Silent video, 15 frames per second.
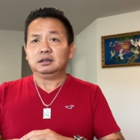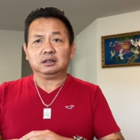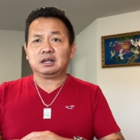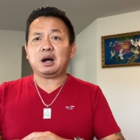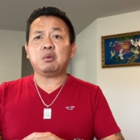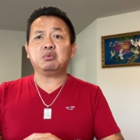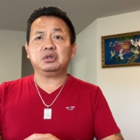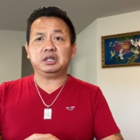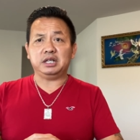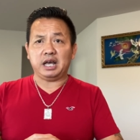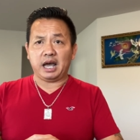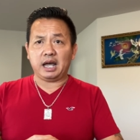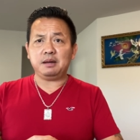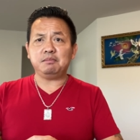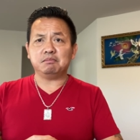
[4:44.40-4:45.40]
không
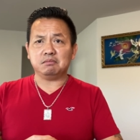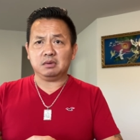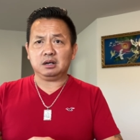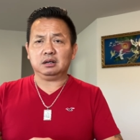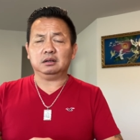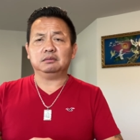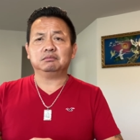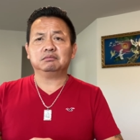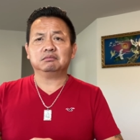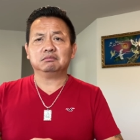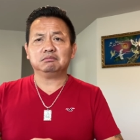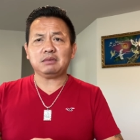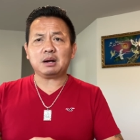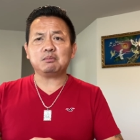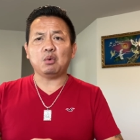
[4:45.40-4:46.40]
dễ mà
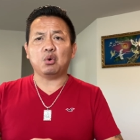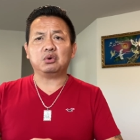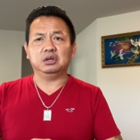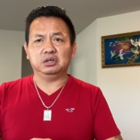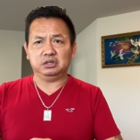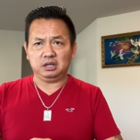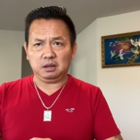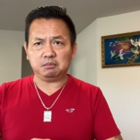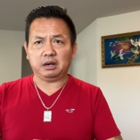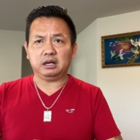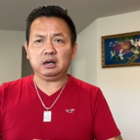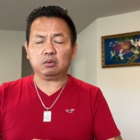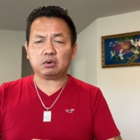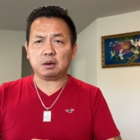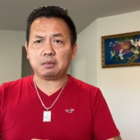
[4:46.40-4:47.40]
bắt buộc người dân Mỹ
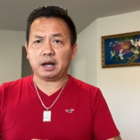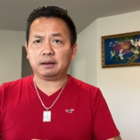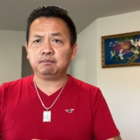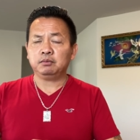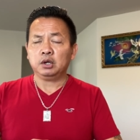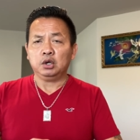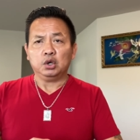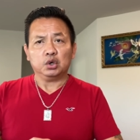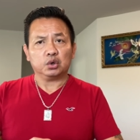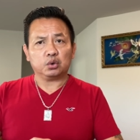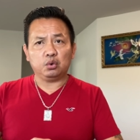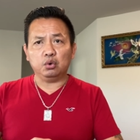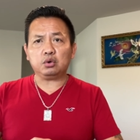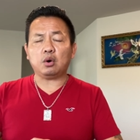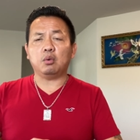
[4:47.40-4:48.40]
đâu các bạn
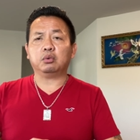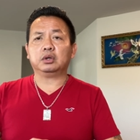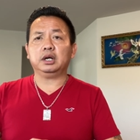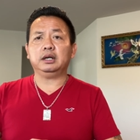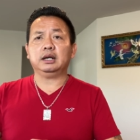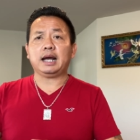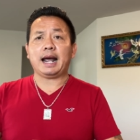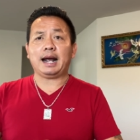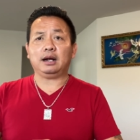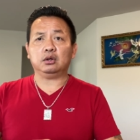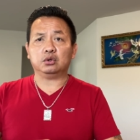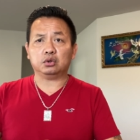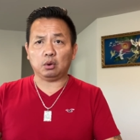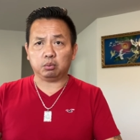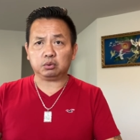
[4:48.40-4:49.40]
cuối cùng thì hàng
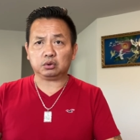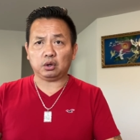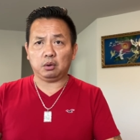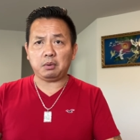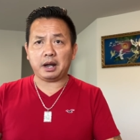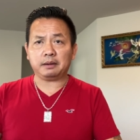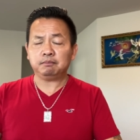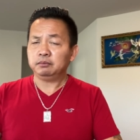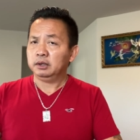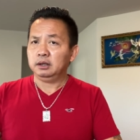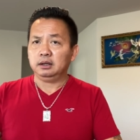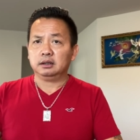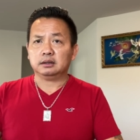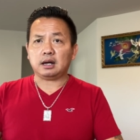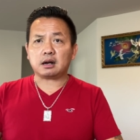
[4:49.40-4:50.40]
chục tiểu bang
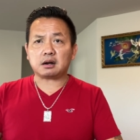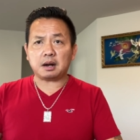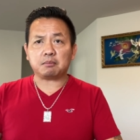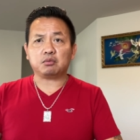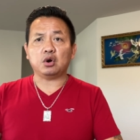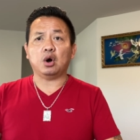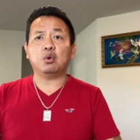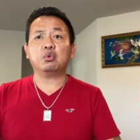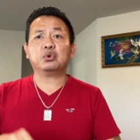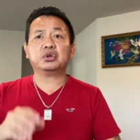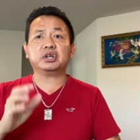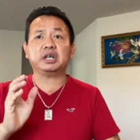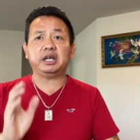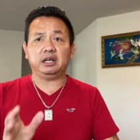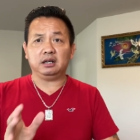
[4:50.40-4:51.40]
đã rầm rộ
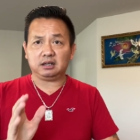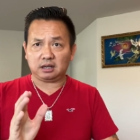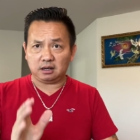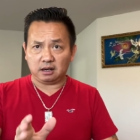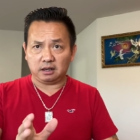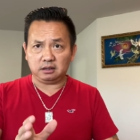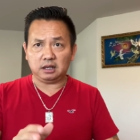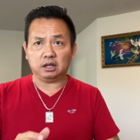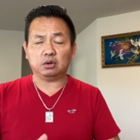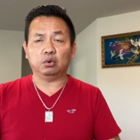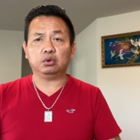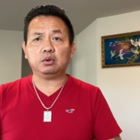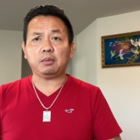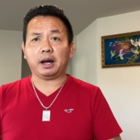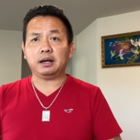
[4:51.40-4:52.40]
kiện cái lệnh này
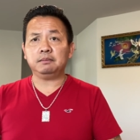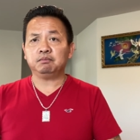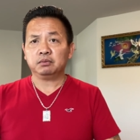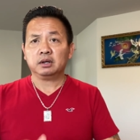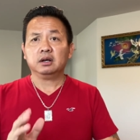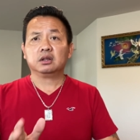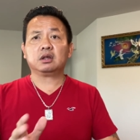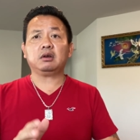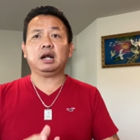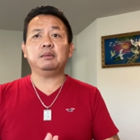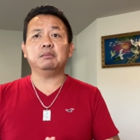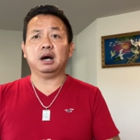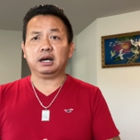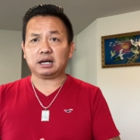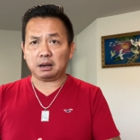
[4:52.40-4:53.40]
của chú Bảy sau đây
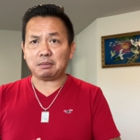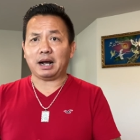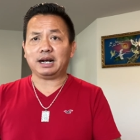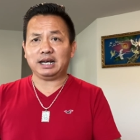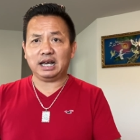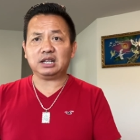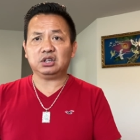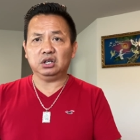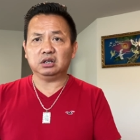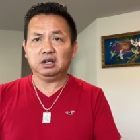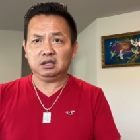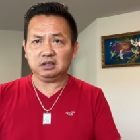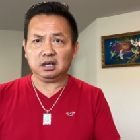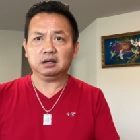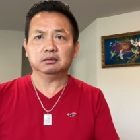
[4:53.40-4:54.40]
mời các bạn nghe chi
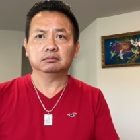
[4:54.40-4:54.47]
tiết nhé.